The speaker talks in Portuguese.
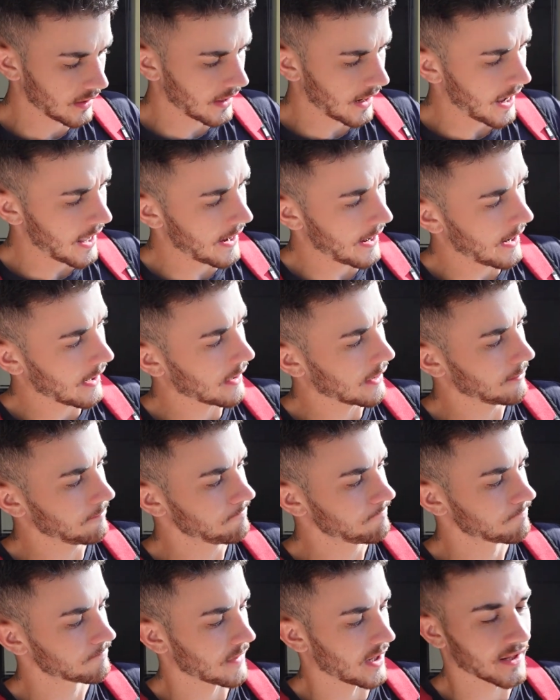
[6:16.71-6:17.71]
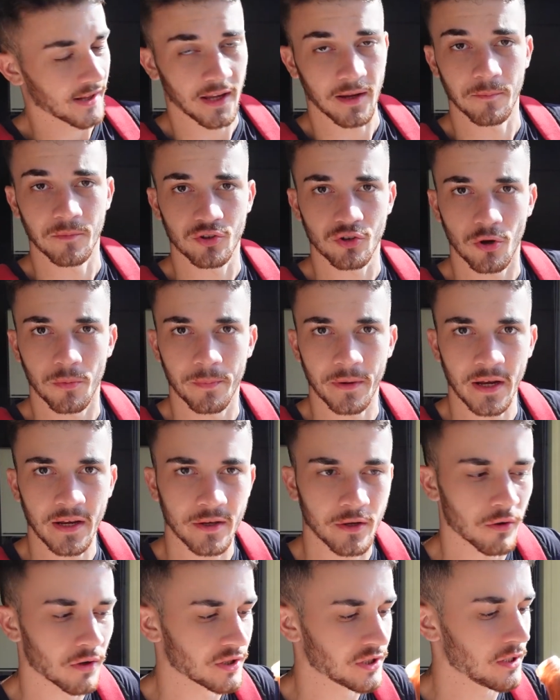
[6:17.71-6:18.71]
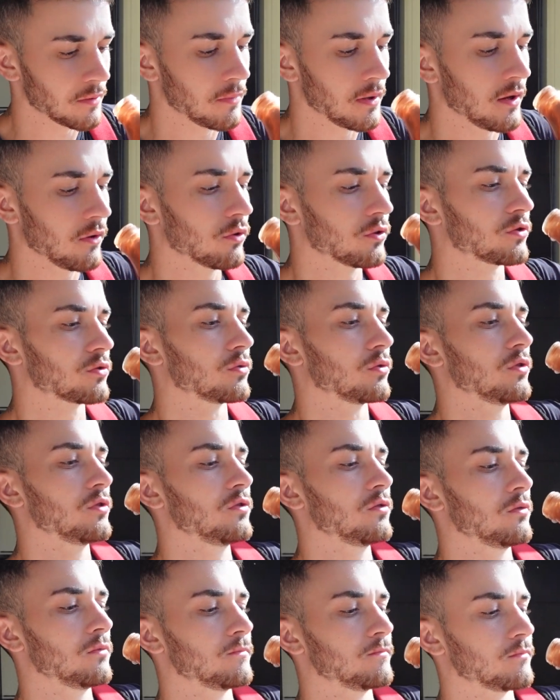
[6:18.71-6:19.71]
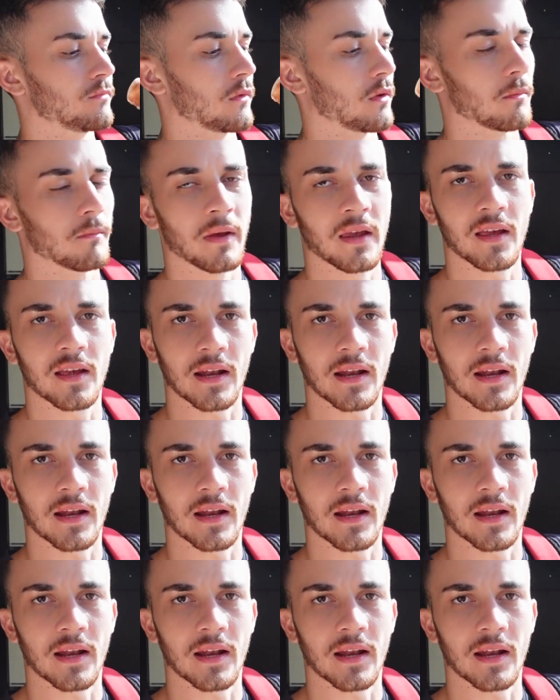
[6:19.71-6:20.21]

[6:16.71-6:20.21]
Caraca, até que me surpreendeu, achei bem gostoso, bem